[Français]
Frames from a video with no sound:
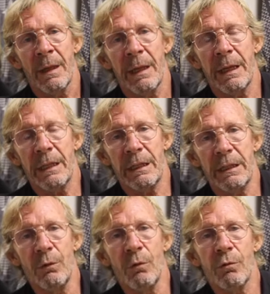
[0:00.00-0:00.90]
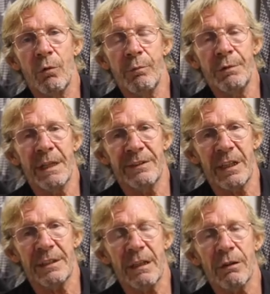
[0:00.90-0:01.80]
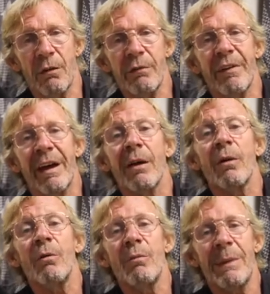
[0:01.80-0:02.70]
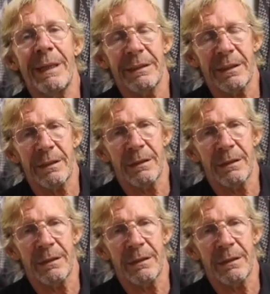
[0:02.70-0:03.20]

et qui donc au bout d'un certain temps va remettre